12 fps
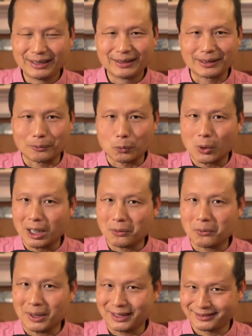那
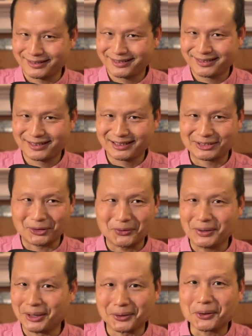往往都
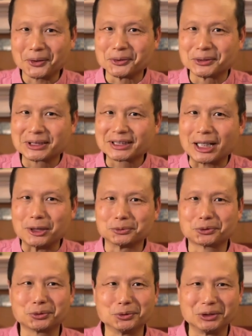能够找
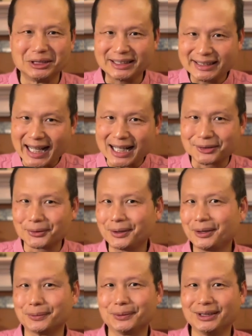出一大堆
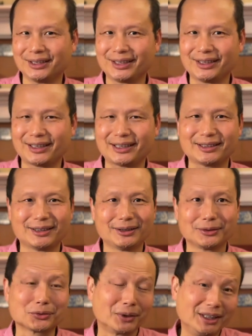的问题的。
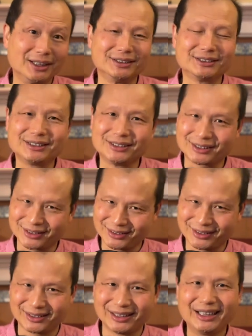所以呢，即使
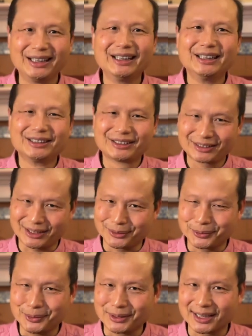是审
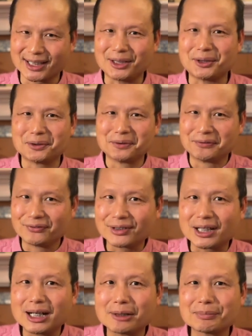过稿、
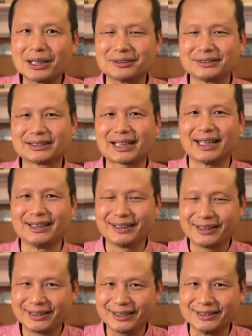发表在
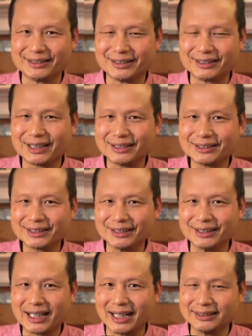顶尖
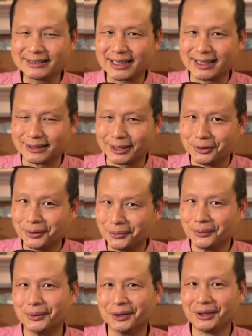期刊上的论
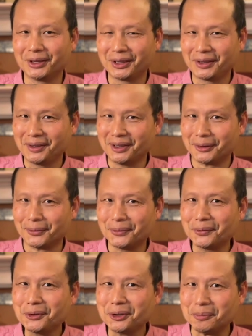文，也
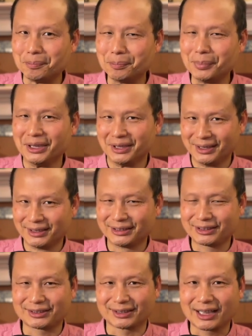未必
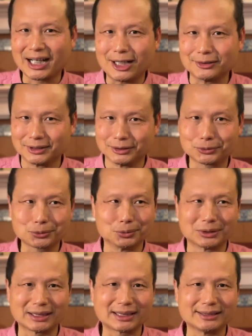是靠得住
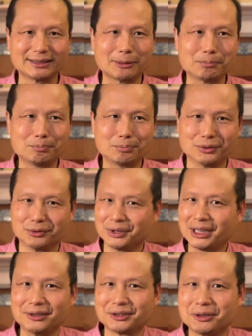的。大家。不
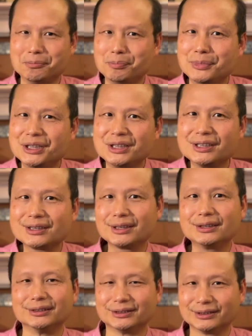要去迷
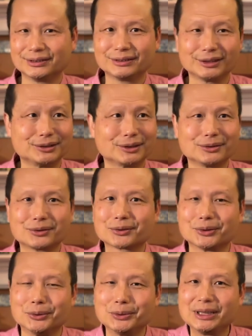信这种
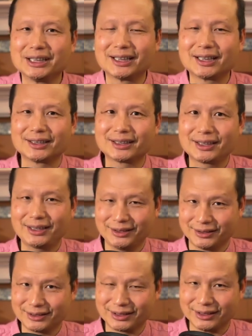所谓的
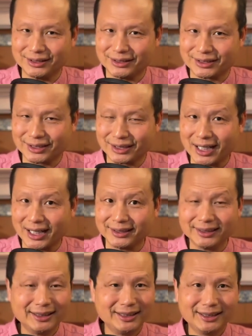顶级期刊，
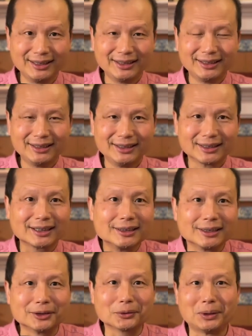更
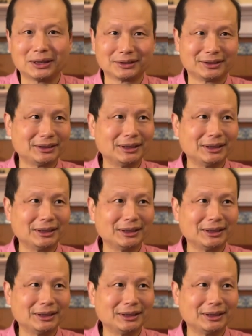何况